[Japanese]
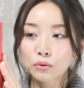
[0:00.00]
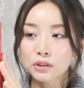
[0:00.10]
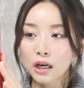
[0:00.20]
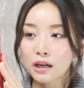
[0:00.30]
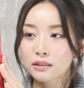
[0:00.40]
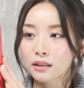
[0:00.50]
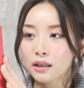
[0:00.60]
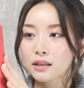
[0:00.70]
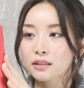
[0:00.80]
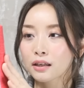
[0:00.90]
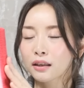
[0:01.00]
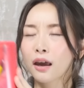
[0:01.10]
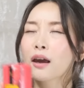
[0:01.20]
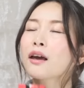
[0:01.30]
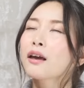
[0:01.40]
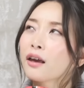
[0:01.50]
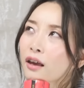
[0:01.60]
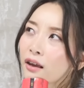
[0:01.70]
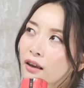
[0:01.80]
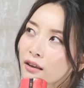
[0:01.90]
のサイズで確かね
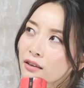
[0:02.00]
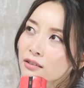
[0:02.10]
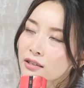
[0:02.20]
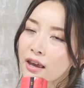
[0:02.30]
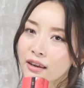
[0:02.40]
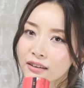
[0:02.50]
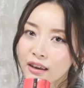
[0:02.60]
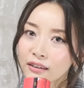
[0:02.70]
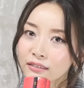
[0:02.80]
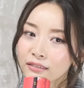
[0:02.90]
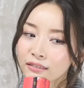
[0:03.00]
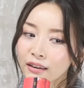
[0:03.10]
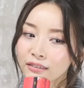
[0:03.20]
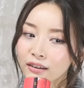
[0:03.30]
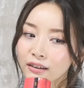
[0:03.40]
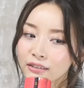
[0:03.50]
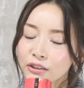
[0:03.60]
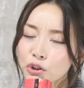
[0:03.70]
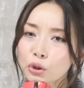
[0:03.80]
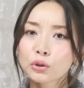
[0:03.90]
1000円だったか
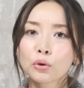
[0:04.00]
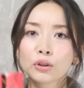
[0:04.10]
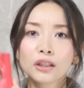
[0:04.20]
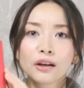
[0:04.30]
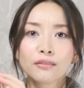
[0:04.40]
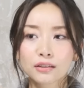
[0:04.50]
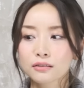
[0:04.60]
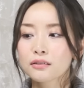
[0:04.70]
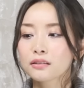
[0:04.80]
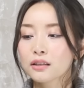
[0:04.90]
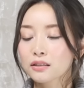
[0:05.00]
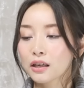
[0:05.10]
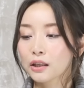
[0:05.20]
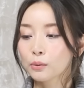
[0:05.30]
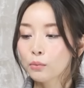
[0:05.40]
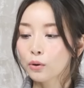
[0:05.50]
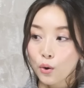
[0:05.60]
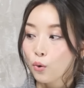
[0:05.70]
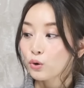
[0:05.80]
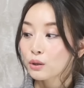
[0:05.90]
なちょっとお値段はするんですけれど
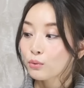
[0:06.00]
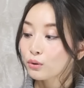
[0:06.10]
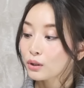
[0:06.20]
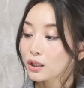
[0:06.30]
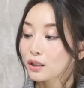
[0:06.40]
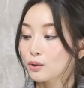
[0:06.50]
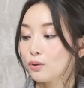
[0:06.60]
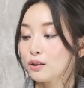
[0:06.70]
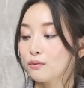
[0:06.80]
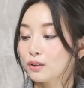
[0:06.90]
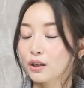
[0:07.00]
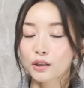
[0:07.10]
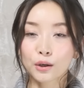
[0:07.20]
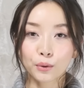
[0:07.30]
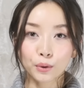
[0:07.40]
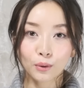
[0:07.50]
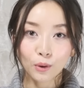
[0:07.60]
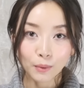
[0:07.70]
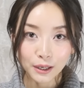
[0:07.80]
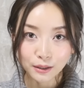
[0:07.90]
も贈り物だったりとかにはね結構
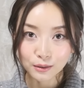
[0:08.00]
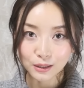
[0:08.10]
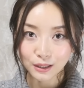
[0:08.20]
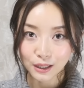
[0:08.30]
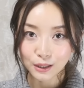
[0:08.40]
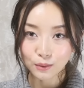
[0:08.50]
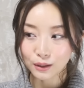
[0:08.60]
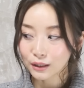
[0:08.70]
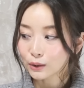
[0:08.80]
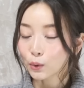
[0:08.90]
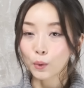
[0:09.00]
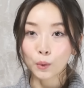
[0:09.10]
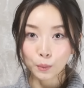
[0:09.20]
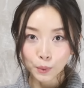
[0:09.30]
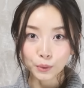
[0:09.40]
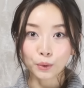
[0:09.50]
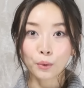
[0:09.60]
喜ばれるんじゃないのかなと思う